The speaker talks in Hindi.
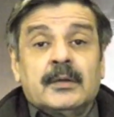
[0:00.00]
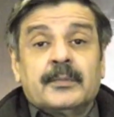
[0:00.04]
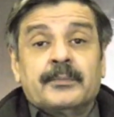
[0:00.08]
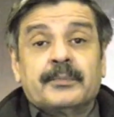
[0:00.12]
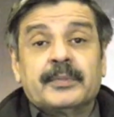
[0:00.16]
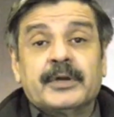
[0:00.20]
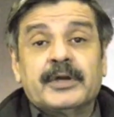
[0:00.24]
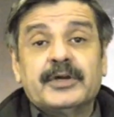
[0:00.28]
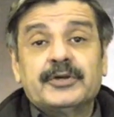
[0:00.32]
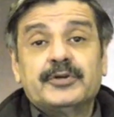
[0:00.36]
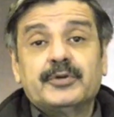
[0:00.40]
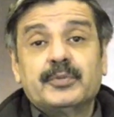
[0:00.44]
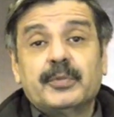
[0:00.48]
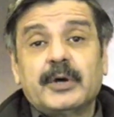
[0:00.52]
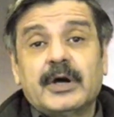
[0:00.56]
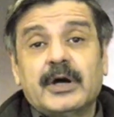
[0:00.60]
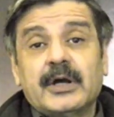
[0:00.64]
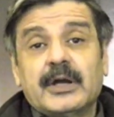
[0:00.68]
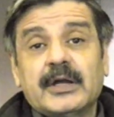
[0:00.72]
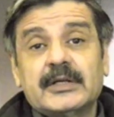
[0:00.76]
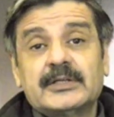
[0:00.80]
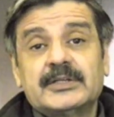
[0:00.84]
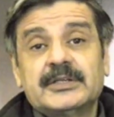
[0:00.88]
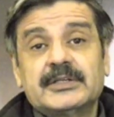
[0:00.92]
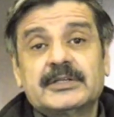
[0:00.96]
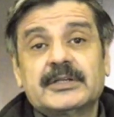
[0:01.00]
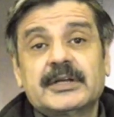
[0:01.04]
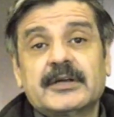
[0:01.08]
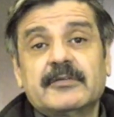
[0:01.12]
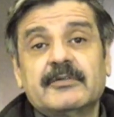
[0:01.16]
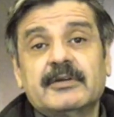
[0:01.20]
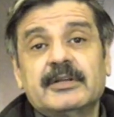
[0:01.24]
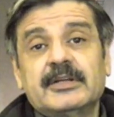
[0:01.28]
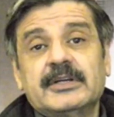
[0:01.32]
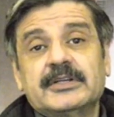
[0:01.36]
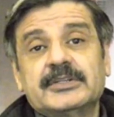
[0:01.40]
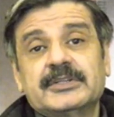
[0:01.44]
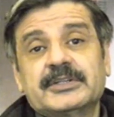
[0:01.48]
बेशुमार ऐसे
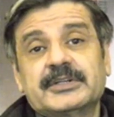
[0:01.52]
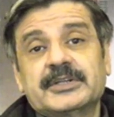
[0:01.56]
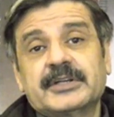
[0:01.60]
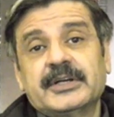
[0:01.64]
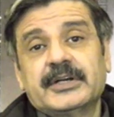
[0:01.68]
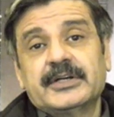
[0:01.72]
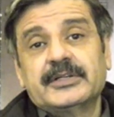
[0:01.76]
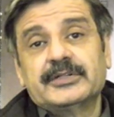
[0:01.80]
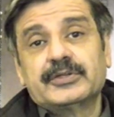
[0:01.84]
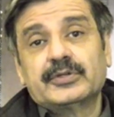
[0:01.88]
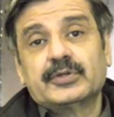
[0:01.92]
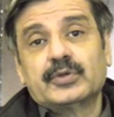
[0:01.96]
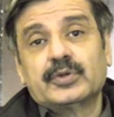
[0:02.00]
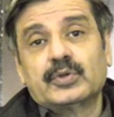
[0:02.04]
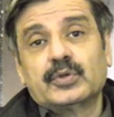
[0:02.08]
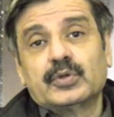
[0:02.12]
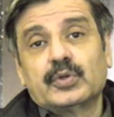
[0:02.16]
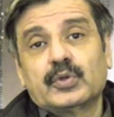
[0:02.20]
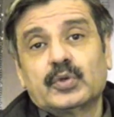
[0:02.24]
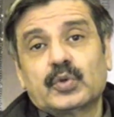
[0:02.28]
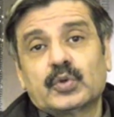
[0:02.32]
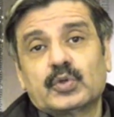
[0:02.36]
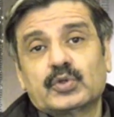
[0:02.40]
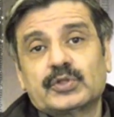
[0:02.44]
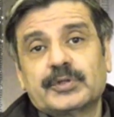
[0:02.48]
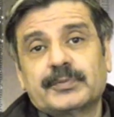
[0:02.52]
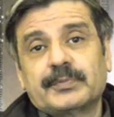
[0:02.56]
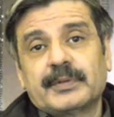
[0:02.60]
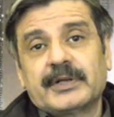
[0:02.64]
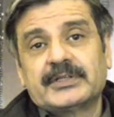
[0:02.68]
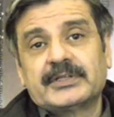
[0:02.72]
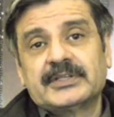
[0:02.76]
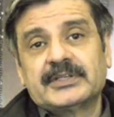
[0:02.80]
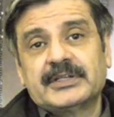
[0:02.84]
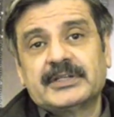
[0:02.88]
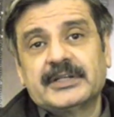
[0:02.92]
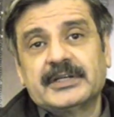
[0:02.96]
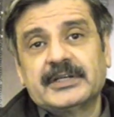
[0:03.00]
ट्रैवल एजेंट हैं जिन्होंने लोगों से
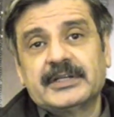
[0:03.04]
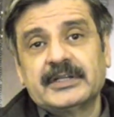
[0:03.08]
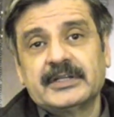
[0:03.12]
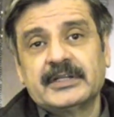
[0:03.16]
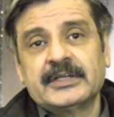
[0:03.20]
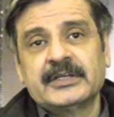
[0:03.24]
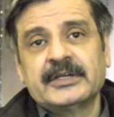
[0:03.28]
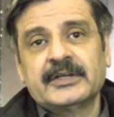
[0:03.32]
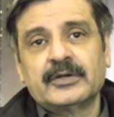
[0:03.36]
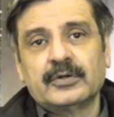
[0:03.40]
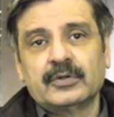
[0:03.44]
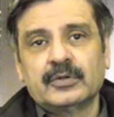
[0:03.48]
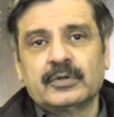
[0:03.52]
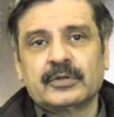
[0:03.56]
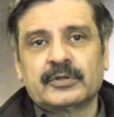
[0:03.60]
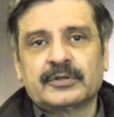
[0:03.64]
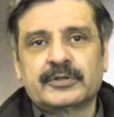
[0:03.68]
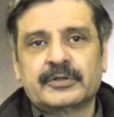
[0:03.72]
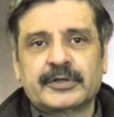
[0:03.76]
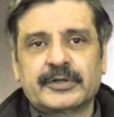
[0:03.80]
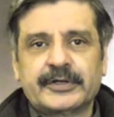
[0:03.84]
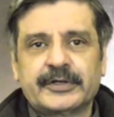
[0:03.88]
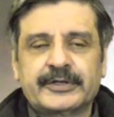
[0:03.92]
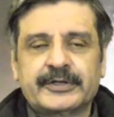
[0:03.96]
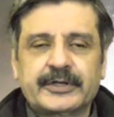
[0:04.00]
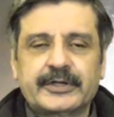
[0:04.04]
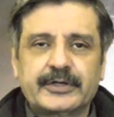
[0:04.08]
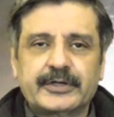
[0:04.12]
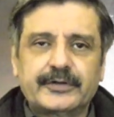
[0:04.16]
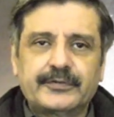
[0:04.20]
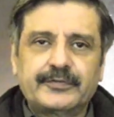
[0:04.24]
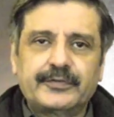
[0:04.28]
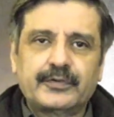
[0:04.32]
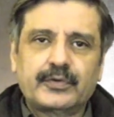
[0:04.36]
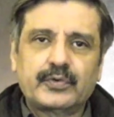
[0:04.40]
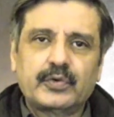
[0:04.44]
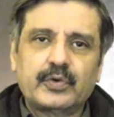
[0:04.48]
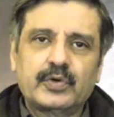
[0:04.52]
पैसे ले लिए
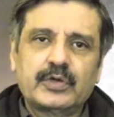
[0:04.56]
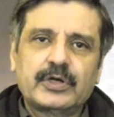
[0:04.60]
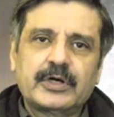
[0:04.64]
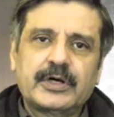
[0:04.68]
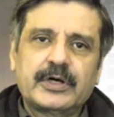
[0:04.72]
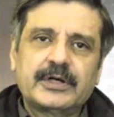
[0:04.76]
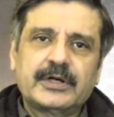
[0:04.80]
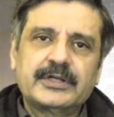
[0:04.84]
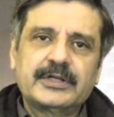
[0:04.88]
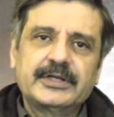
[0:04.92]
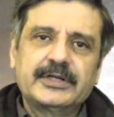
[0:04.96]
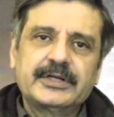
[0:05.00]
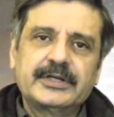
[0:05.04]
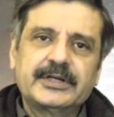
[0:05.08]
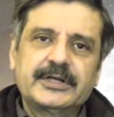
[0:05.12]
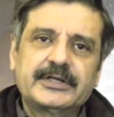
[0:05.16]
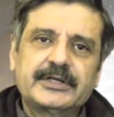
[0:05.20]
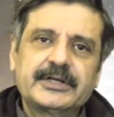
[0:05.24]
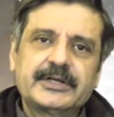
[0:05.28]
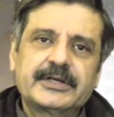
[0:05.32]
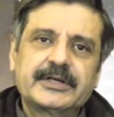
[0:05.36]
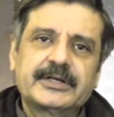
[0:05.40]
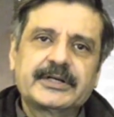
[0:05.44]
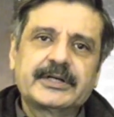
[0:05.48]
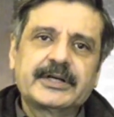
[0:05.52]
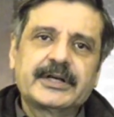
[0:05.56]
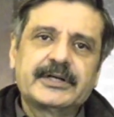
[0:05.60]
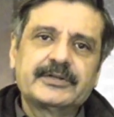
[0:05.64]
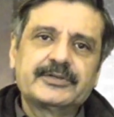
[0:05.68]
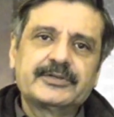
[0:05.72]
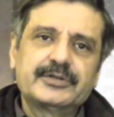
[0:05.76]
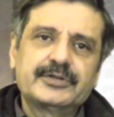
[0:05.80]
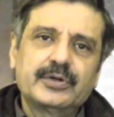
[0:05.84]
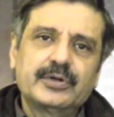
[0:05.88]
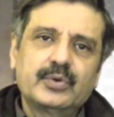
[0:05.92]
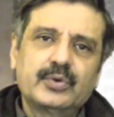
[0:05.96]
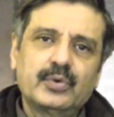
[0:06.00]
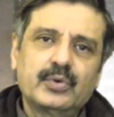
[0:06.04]
टिकट फ़रोख कर दिए टिकट
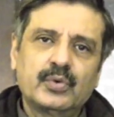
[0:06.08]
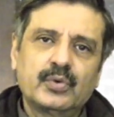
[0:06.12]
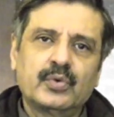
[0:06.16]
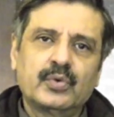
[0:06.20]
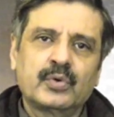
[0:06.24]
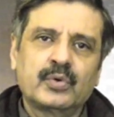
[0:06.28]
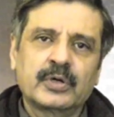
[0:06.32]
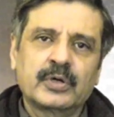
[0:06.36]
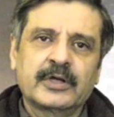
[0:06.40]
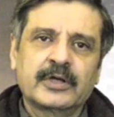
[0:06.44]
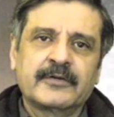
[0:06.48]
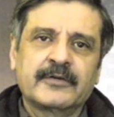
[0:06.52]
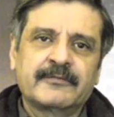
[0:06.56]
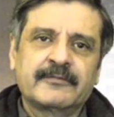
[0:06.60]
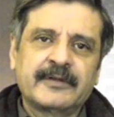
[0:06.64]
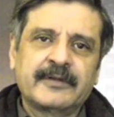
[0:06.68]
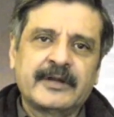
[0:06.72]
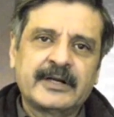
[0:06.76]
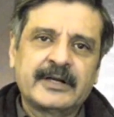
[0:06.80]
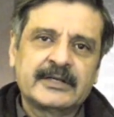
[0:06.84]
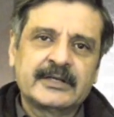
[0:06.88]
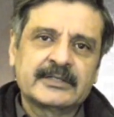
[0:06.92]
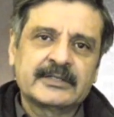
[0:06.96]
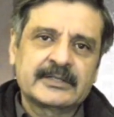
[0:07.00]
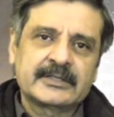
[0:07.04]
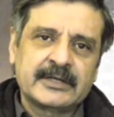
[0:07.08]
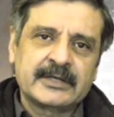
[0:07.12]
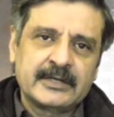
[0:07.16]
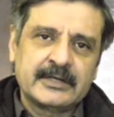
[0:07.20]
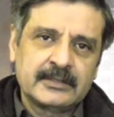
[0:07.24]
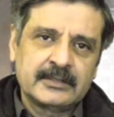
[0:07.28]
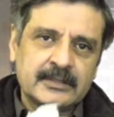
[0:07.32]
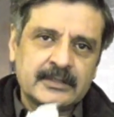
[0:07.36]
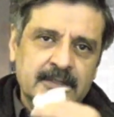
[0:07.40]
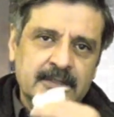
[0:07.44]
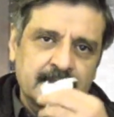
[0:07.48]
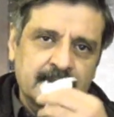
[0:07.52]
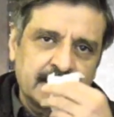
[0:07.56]
कैंसिल हो गई
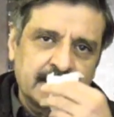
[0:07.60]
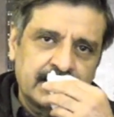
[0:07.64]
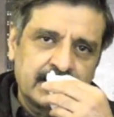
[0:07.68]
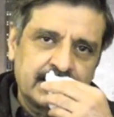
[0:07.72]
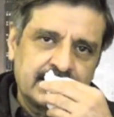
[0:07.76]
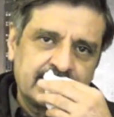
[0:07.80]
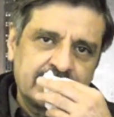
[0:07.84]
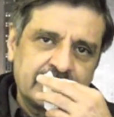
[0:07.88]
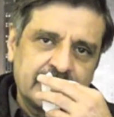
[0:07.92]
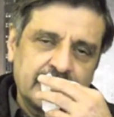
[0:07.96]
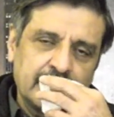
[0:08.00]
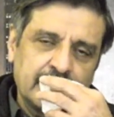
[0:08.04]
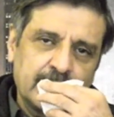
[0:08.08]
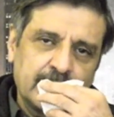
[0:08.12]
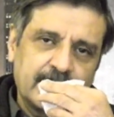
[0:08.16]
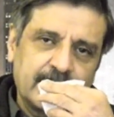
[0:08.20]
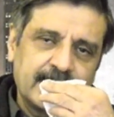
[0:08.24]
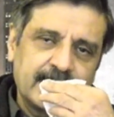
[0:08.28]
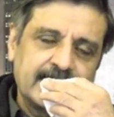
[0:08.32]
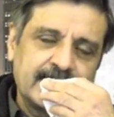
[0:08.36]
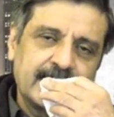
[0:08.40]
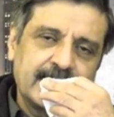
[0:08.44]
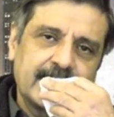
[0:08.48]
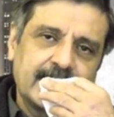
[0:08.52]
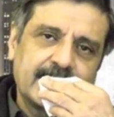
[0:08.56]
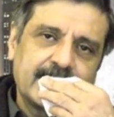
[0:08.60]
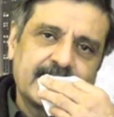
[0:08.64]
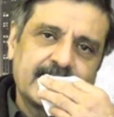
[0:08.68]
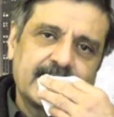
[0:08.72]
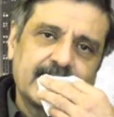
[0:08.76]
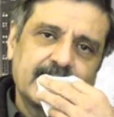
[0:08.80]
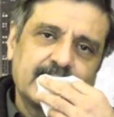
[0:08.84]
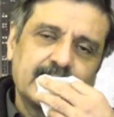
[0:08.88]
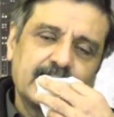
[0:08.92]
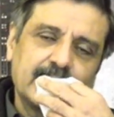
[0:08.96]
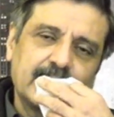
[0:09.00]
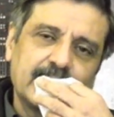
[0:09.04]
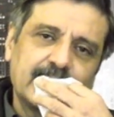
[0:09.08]
कैंसिल हो गई
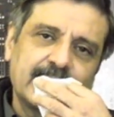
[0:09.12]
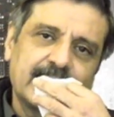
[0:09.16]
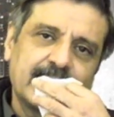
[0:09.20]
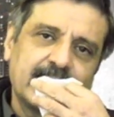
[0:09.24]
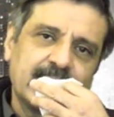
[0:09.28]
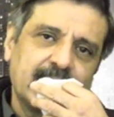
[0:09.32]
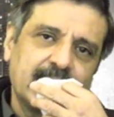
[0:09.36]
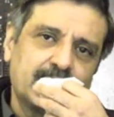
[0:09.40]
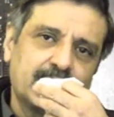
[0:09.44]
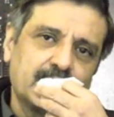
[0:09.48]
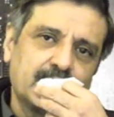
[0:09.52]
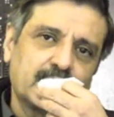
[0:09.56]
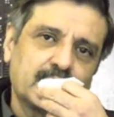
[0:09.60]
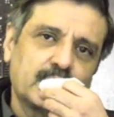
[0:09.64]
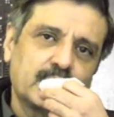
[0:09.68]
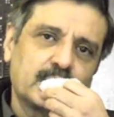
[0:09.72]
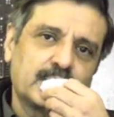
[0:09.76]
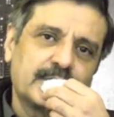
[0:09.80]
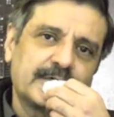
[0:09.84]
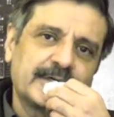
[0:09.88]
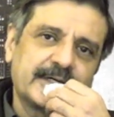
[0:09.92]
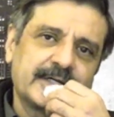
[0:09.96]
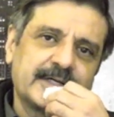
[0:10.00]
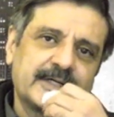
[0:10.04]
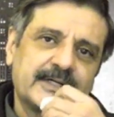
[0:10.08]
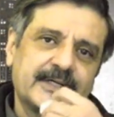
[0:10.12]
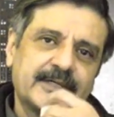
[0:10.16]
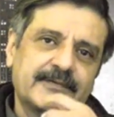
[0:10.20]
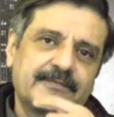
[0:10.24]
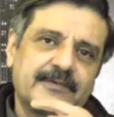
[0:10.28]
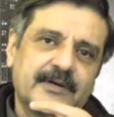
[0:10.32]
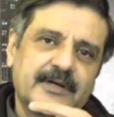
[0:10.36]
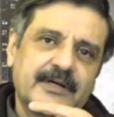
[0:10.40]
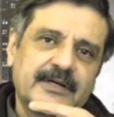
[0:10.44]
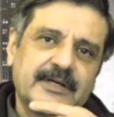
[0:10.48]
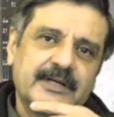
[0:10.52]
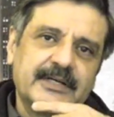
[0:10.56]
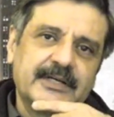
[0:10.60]
लॉकडाउन हो गया अब उनको टिकट
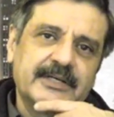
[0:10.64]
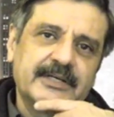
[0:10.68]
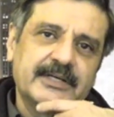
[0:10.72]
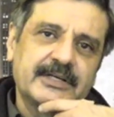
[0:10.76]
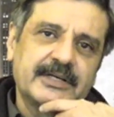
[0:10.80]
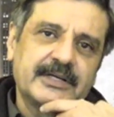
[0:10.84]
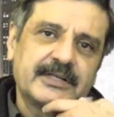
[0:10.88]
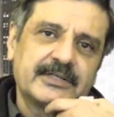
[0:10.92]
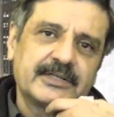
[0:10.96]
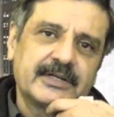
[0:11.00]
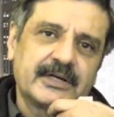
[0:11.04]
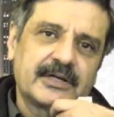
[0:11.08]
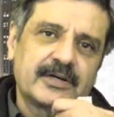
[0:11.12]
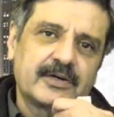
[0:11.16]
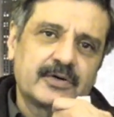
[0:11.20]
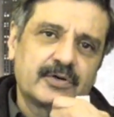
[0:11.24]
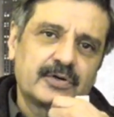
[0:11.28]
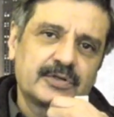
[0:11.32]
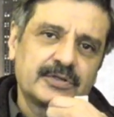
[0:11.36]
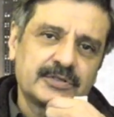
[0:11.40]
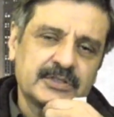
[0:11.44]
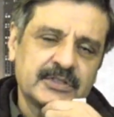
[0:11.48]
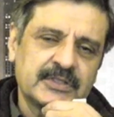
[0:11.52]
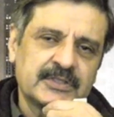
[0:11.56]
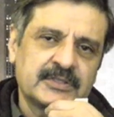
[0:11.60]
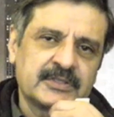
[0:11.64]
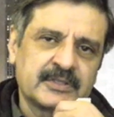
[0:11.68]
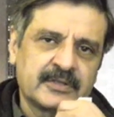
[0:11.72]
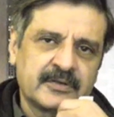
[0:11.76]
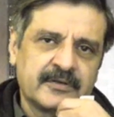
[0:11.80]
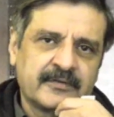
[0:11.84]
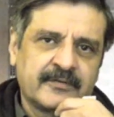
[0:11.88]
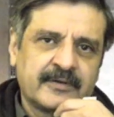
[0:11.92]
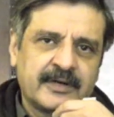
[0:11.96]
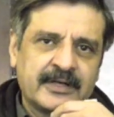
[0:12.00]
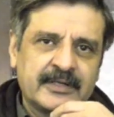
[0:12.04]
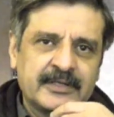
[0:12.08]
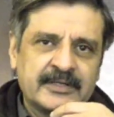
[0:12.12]
रिफंड नहीं किया जा रहा और इस
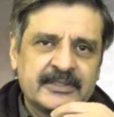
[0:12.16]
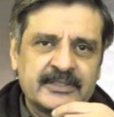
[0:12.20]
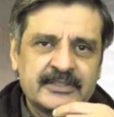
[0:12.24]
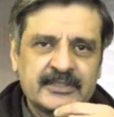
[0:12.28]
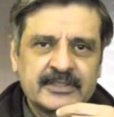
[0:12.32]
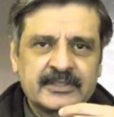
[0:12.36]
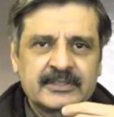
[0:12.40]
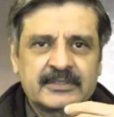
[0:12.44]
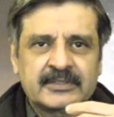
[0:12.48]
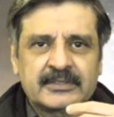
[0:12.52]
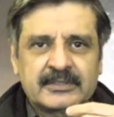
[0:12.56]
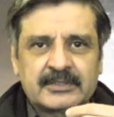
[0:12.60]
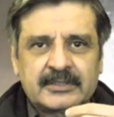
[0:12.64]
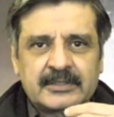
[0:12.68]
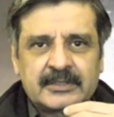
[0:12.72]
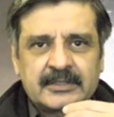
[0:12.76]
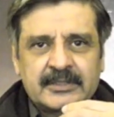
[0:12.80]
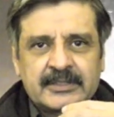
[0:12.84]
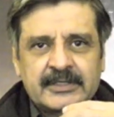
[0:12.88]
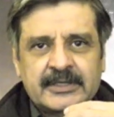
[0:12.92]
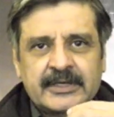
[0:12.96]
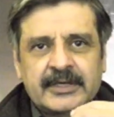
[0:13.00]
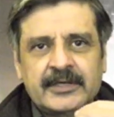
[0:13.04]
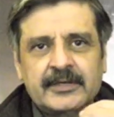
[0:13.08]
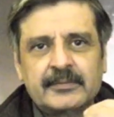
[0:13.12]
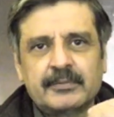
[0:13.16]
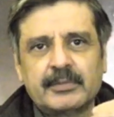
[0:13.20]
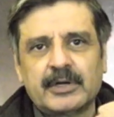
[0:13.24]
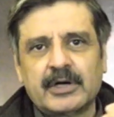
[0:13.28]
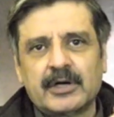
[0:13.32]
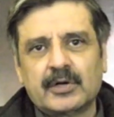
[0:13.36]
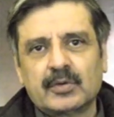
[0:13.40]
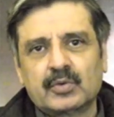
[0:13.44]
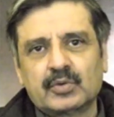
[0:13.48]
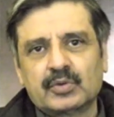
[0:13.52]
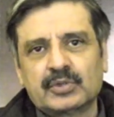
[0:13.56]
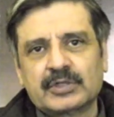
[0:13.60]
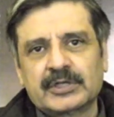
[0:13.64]
वाले कई
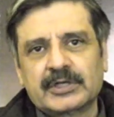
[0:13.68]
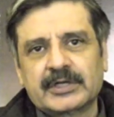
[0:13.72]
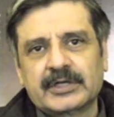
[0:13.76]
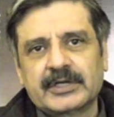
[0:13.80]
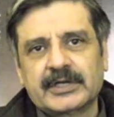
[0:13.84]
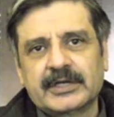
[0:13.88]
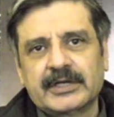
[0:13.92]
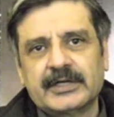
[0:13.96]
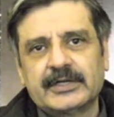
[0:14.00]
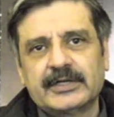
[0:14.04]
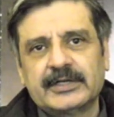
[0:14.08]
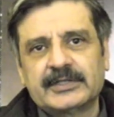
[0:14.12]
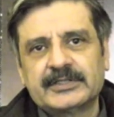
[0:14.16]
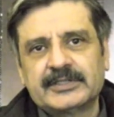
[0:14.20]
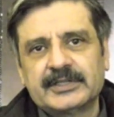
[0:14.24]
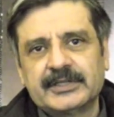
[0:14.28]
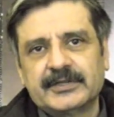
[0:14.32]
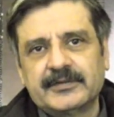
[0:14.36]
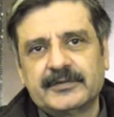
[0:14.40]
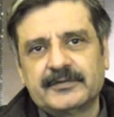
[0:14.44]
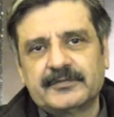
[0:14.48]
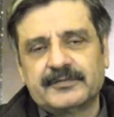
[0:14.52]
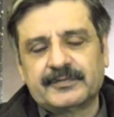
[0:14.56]
माह गुजर गए हैं ऐसे